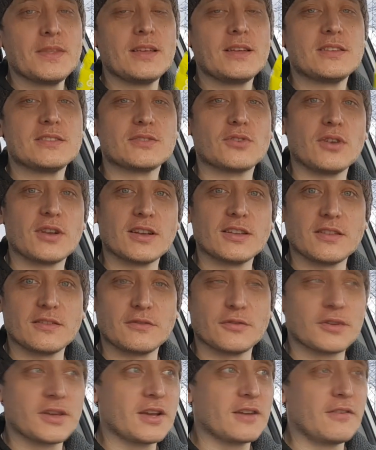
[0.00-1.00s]
Сколько это в
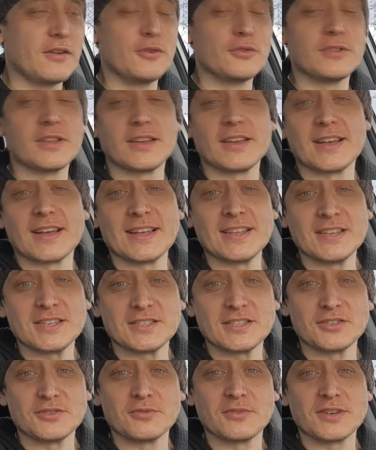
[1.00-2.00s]
других валютах, я,
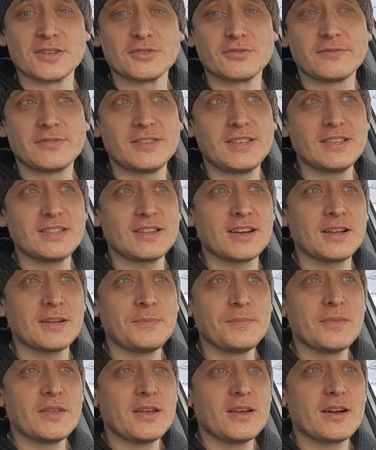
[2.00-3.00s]
конечно же, укажу в титрах.
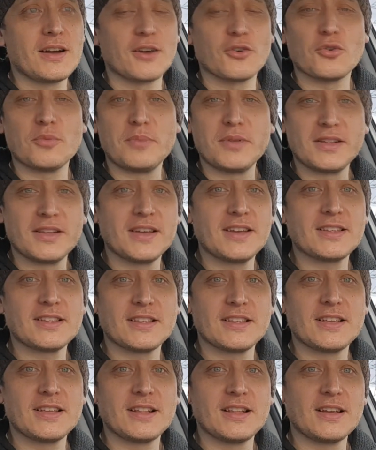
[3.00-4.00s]
А купил я это
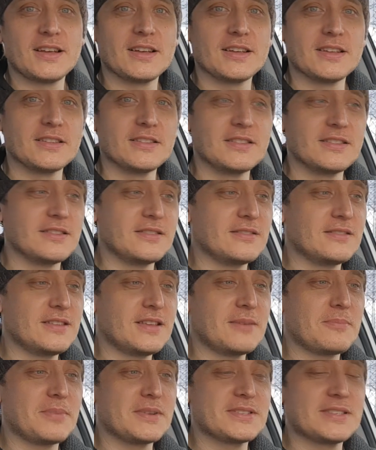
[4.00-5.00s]
дело
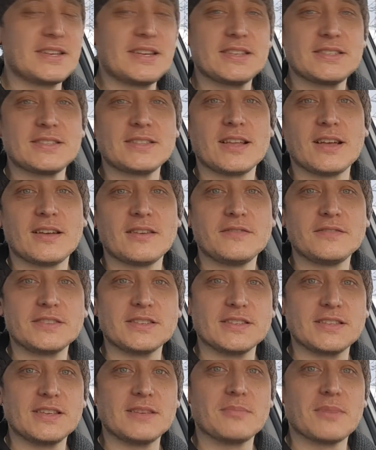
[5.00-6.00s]
непосредственно в
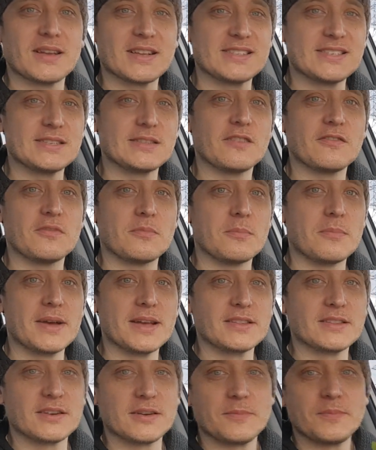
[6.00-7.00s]
сети магазинов
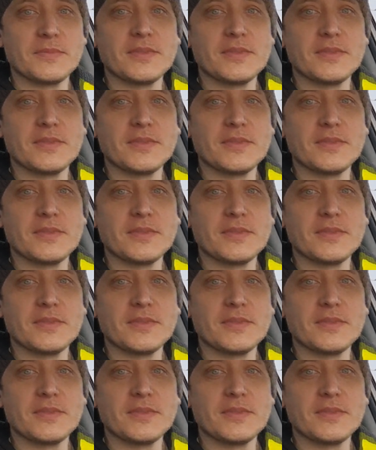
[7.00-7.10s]
Метро.